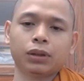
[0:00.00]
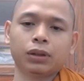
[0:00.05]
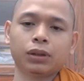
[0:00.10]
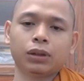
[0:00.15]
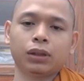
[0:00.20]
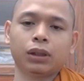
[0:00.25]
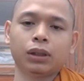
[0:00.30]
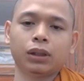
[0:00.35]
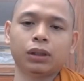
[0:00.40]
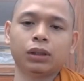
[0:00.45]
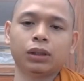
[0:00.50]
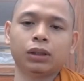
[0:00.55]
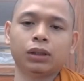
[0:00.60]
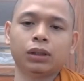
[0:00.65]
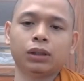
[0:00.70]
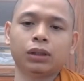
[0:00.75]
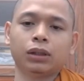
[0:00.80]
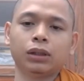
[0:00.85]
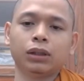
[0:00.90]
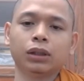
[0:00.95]

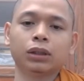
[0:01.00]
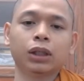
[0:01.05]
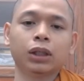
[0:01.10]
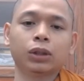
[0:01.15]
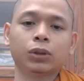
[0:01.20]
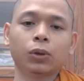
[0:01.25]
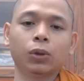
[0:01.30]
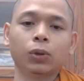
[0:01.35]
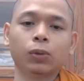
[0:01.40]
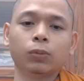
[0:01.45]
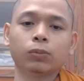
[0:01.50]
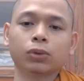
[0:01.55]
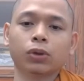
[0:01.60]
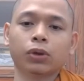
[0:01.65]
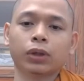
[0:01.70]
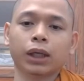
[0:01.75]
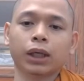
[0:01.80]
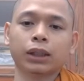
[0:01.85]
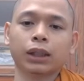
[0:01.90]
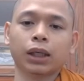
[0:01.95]
thì đức thế tôn có
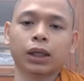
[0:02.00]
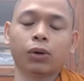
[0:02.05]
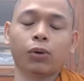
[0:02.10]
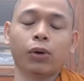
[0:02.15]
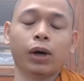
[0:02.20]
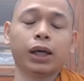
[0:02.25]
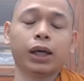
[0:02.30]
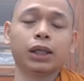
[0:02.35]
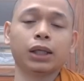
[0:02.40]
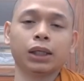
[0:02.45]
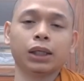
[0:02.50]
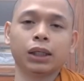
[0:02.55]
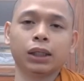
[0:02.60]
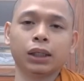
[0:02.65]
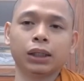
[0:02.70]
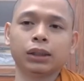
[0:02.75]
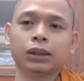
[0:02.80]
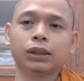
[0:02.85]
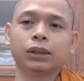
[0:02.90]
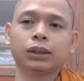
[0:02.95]
khả năng hóa
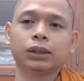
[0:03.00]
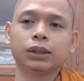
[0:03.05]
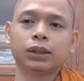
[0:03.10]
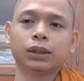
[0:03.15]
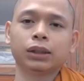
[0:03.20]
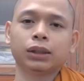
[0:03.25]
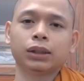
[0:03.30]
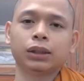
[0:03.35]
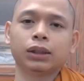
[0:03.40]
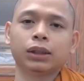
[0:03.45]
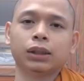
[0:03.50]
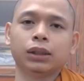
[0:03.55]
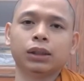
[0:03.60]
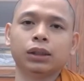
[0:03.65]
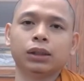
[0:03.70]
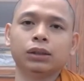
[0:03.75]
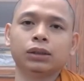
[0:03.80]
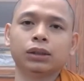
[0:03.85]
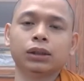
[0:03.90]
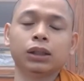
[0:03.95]
hiện
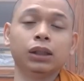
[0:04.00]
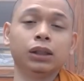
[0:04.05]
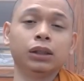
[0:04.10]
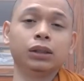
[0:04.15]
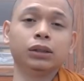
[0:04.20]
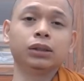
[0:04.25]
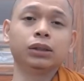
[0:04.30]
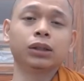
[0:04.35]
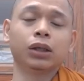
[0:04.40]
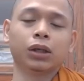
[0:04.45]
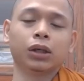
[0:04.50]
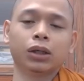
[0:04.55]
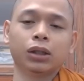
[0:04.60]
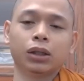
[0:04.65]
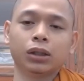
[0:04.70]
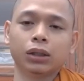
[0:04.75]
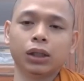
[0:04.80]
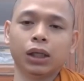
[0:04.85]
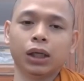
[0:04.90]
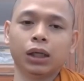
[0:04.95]
ở cái hình tướng
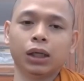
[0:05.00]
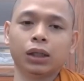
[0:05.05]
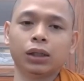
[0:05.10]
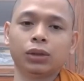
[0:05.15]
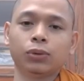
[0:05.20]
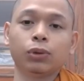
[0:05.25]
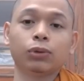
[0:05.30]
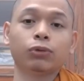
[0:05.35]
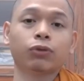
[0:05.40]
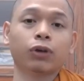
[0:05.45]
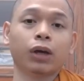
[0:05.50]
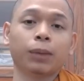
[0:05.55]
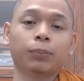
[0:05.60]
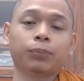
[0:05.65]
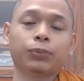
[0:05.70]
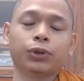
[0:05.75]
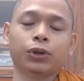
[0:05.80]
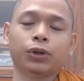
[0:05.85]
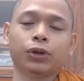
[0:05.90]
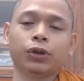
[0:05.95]
đó để thuyết pháp
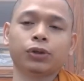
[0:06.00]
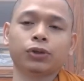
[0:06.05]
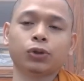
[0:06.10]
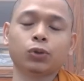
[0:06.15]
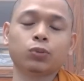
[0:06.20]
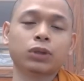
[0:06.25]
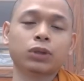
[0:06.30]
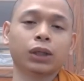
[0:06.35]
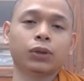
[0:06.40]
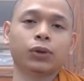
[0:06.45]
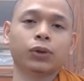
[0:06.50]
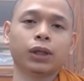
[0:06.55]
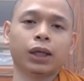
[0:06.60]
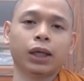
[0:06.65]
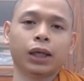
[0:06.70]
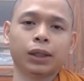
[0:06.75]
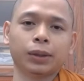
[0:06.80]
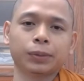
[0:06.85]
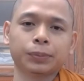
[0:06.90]
cho chúng sanh đó nghe